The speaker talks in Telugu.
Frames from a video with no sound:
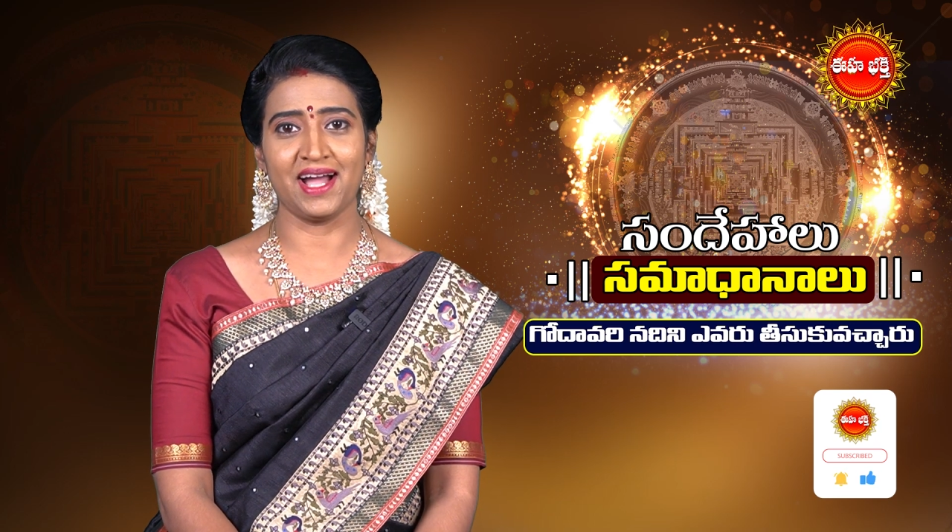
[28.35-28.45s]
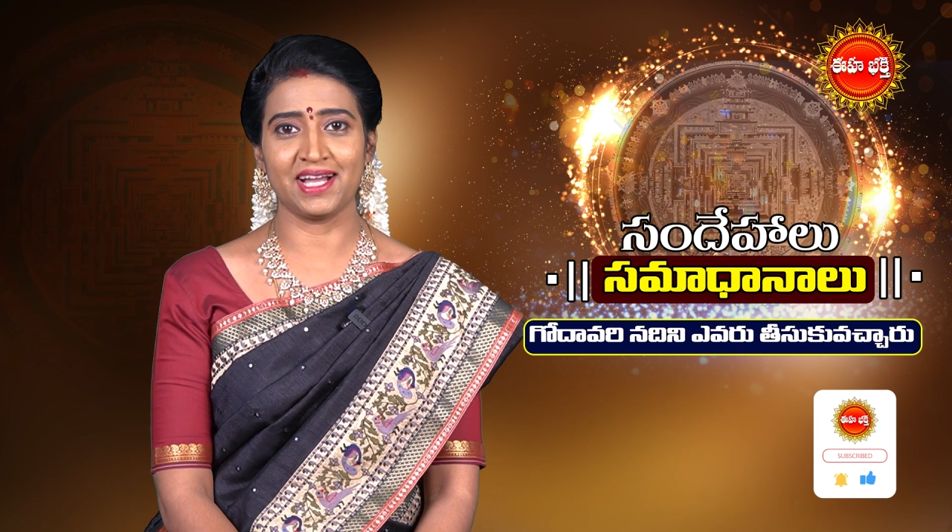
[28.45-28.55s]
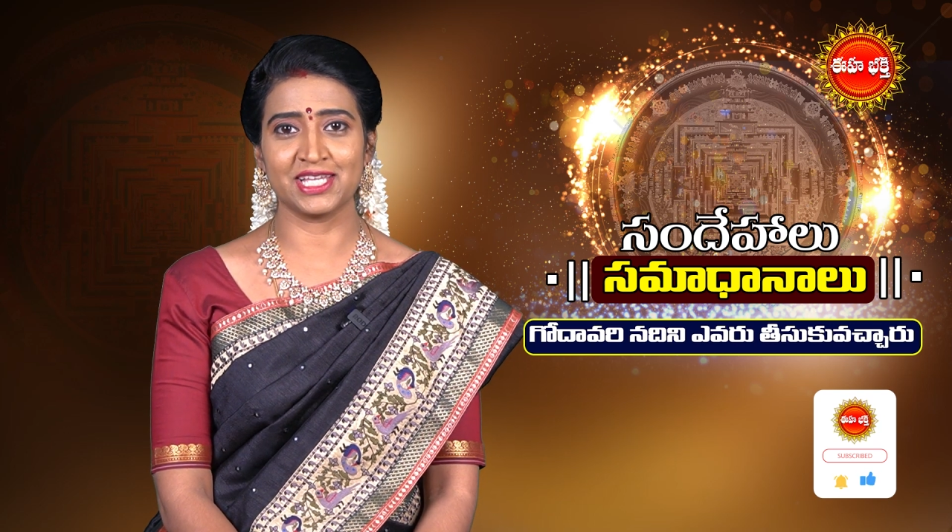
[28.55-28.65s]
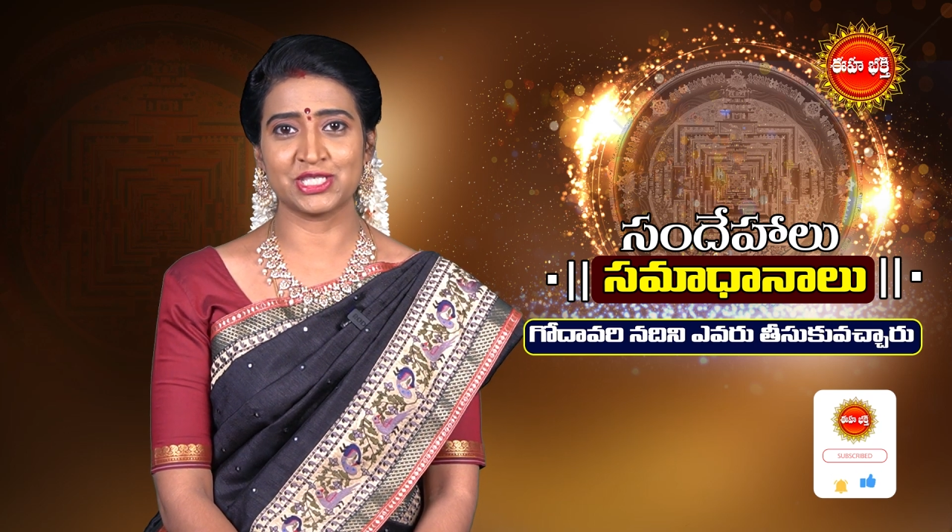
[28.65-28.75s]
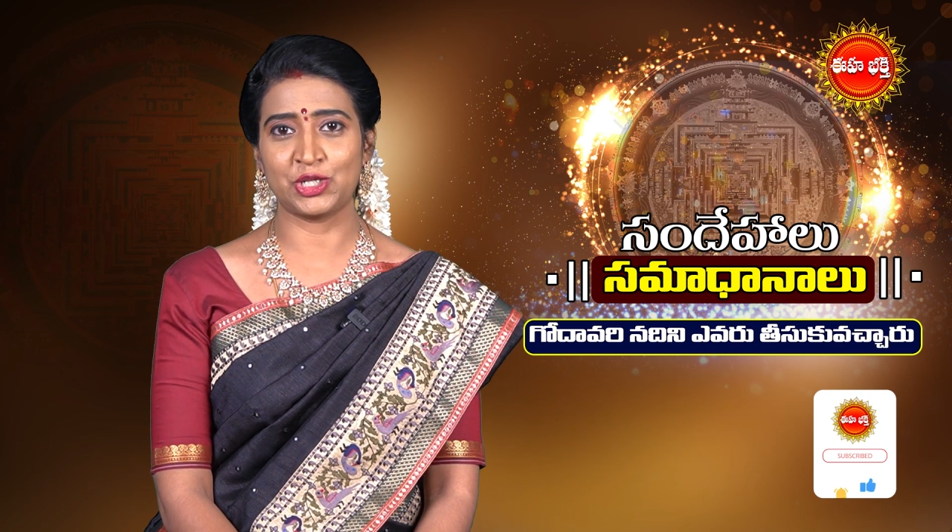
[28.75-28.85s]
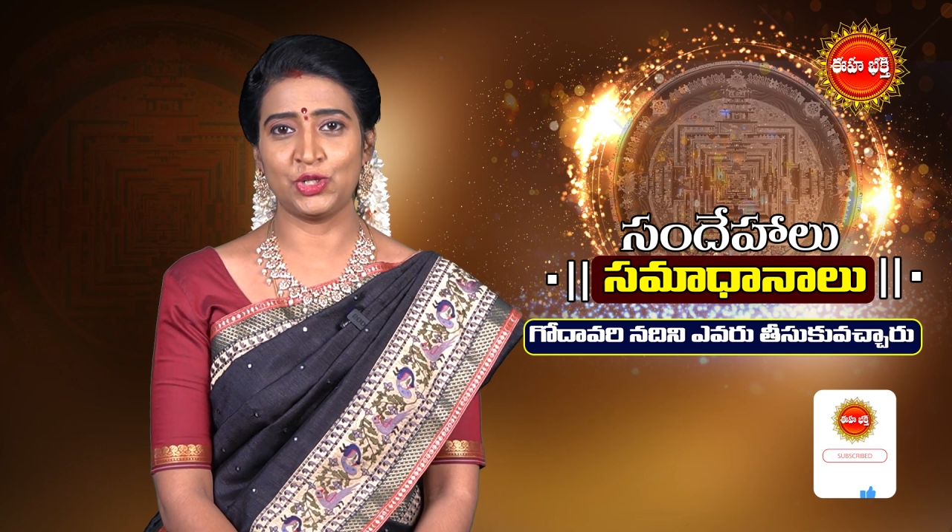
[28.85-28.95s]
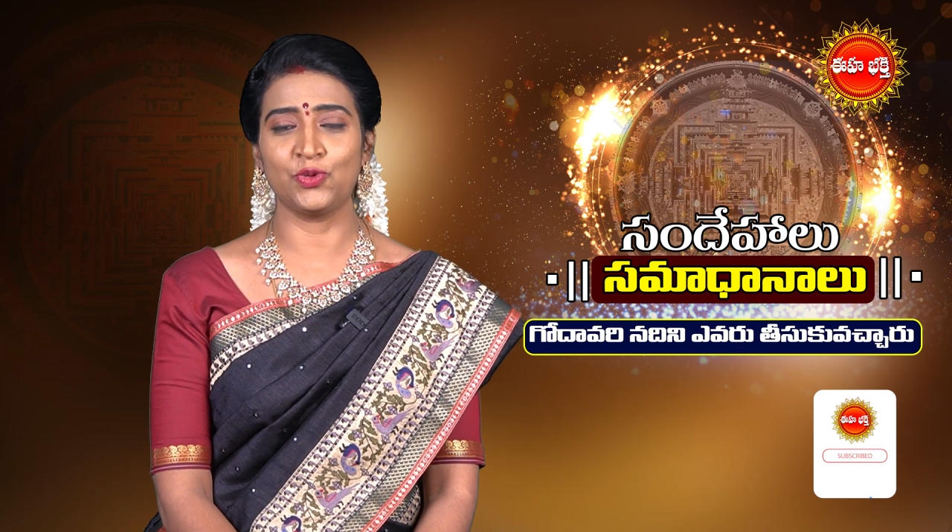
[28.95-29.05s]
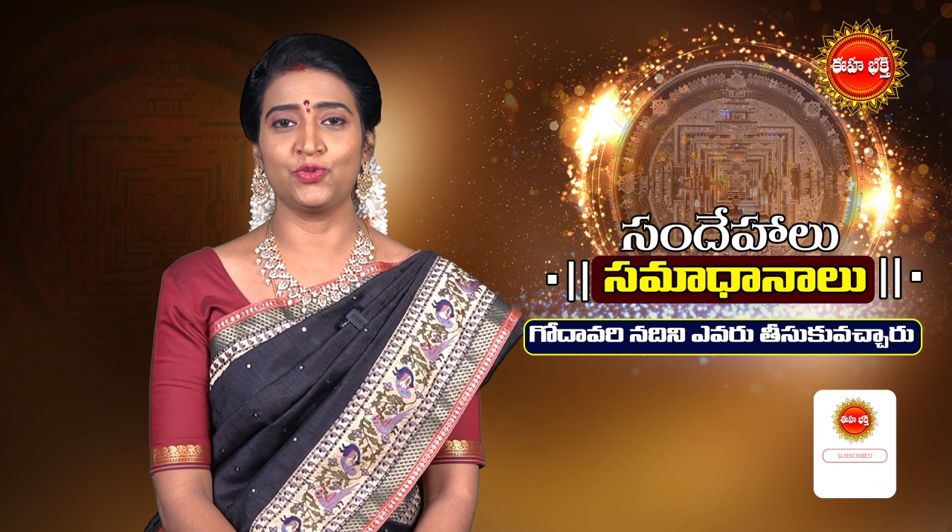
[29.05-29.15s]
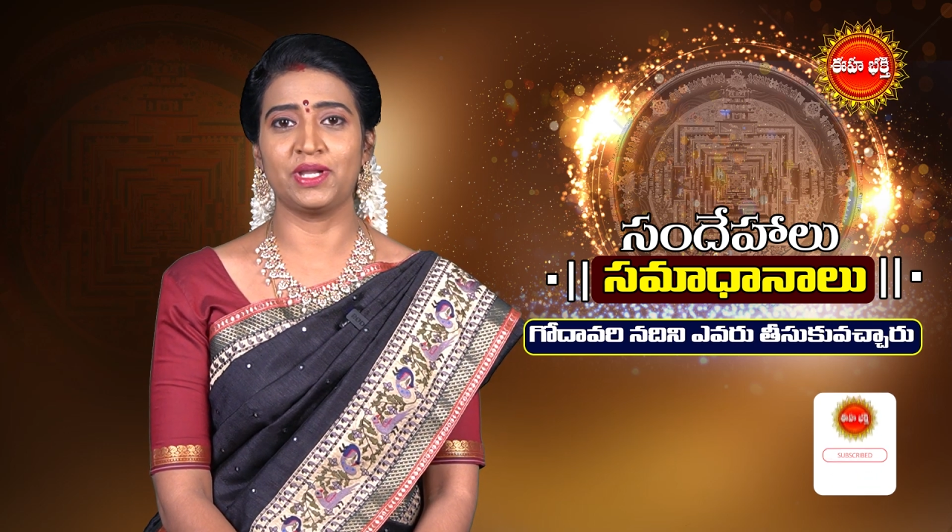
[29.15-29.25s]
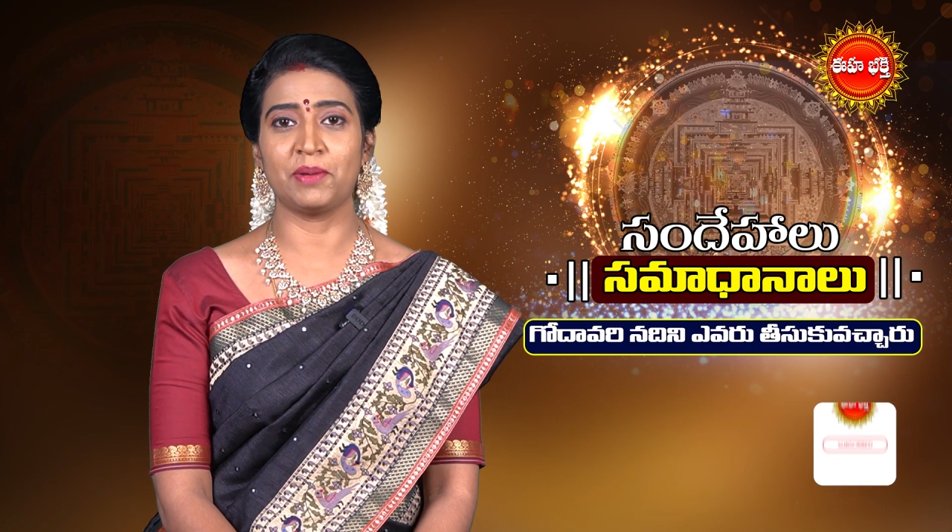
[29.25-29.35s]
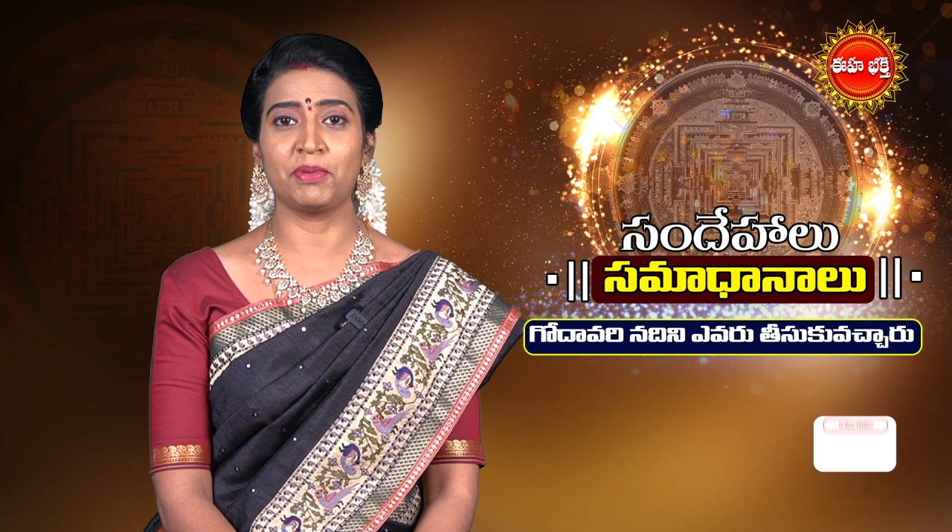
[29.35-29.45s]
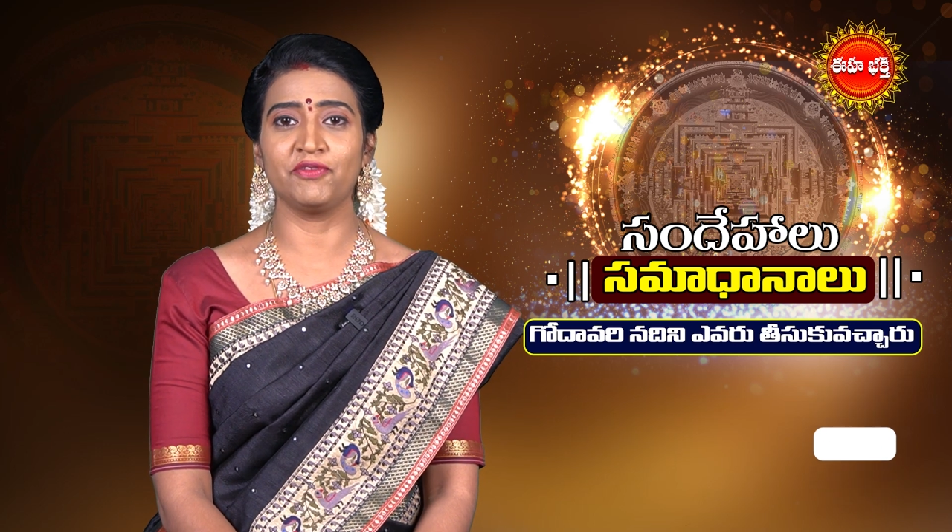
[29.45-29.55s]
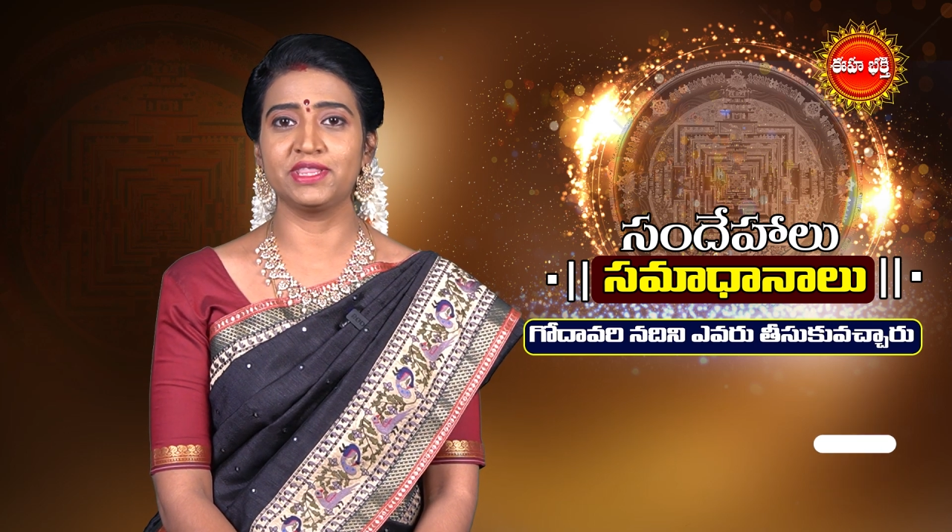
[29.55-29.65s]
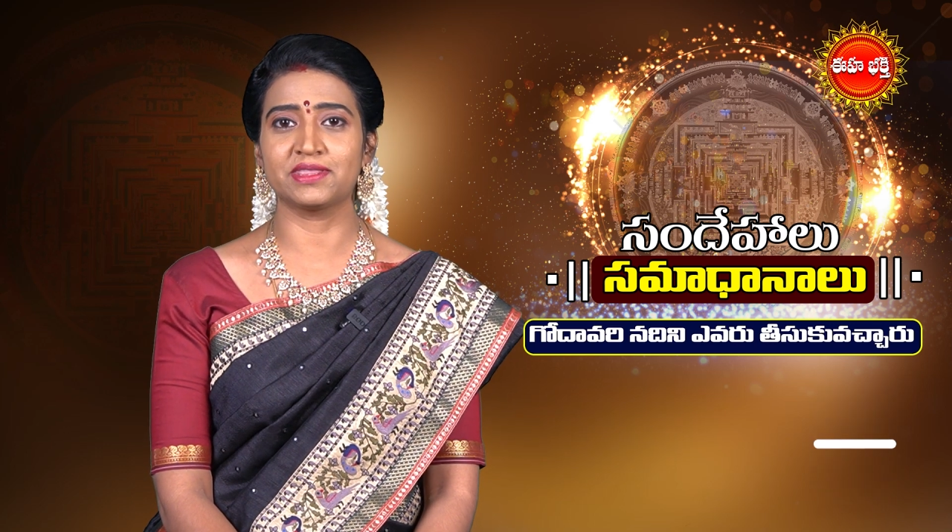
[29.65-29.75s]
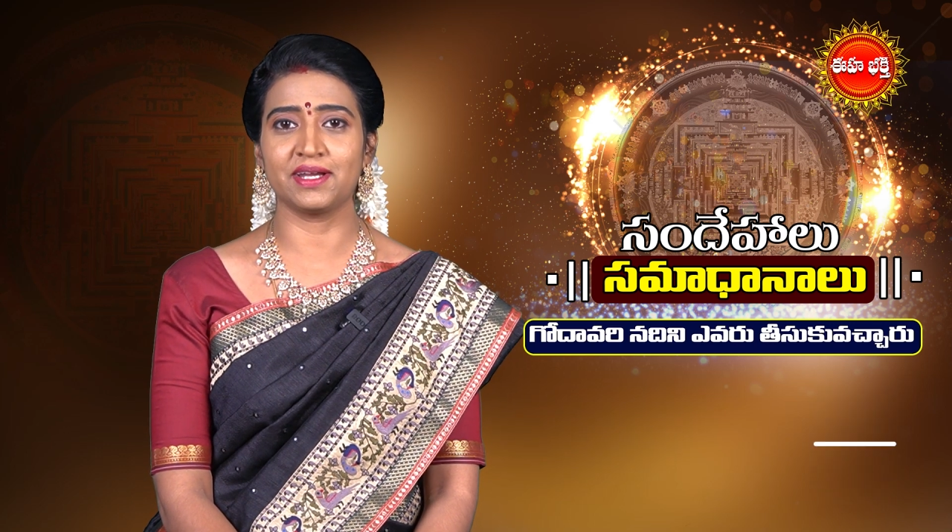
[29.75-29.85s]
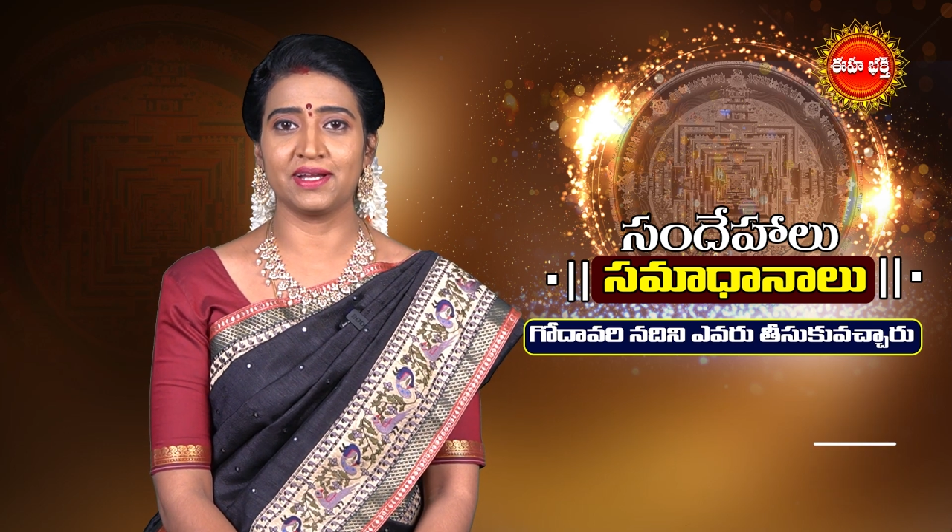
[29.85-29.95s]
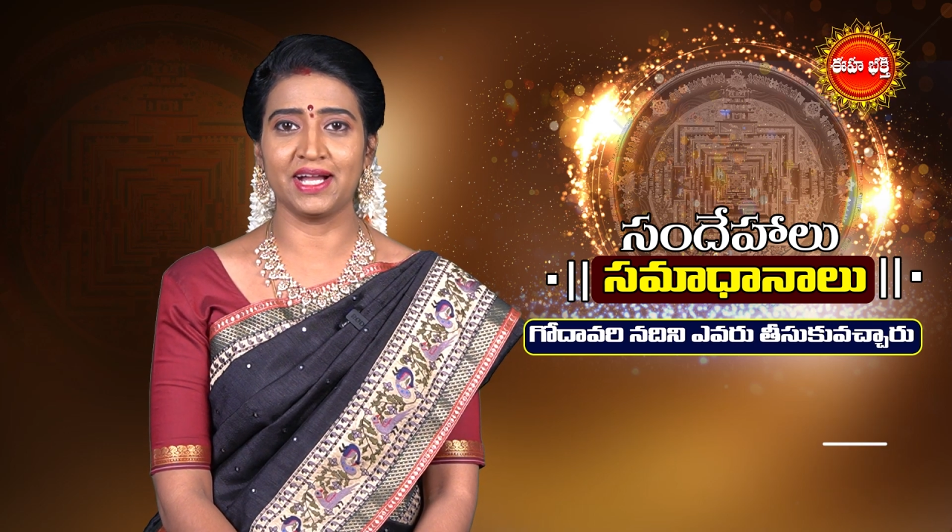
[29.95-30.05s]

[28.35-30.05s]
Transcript: ఆకాశంలో ఉన్న పవిత్ర